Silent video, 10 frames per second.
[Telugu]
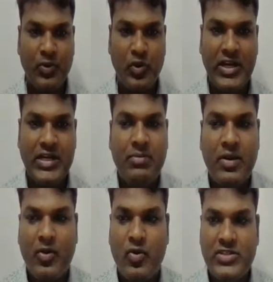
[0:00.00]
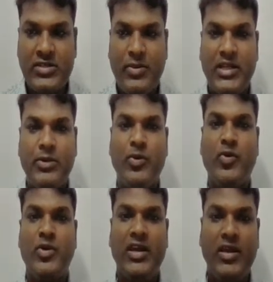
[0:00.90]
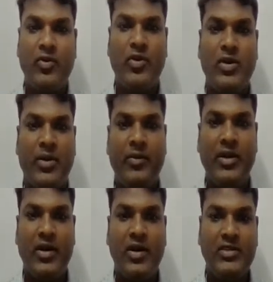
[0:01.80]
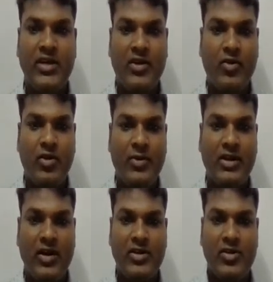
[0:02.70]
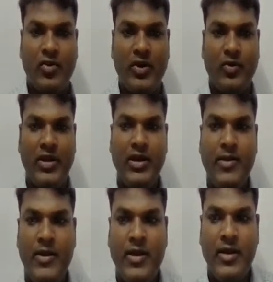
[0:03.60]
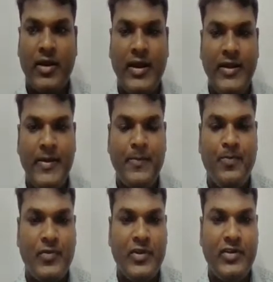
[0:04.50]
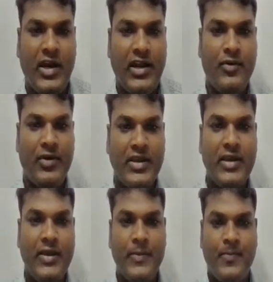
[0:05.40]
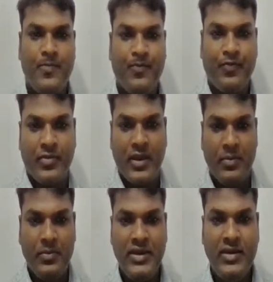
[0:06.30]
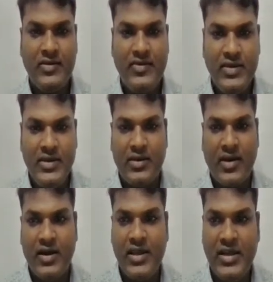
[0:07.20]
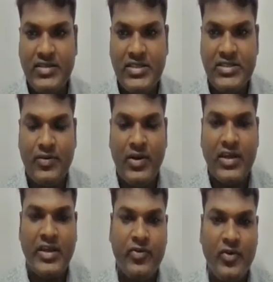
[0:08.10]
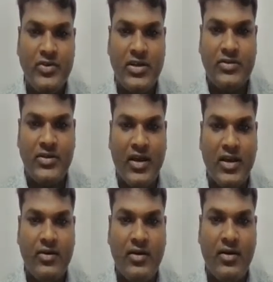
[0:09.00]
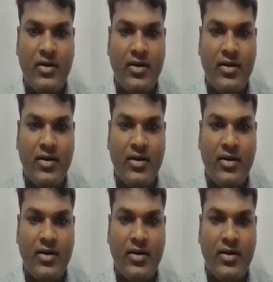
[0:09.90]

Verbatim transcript: అయితే ఓన్లీ డిప్లొమా కోర్సెస్ మాత్రమే ఉన్నాయి కొన్ని ప్రైవేట్ కాలేజ్ ఆర్ గవర్నమెంట్ కాలేజీలు కొన్ని ఉన్నాయి కానీ చాలా వరకు బీఎస్సీ కార్డియాలజీ చేసిన వాళ్ళకి ఫ్యూచర్ చాలా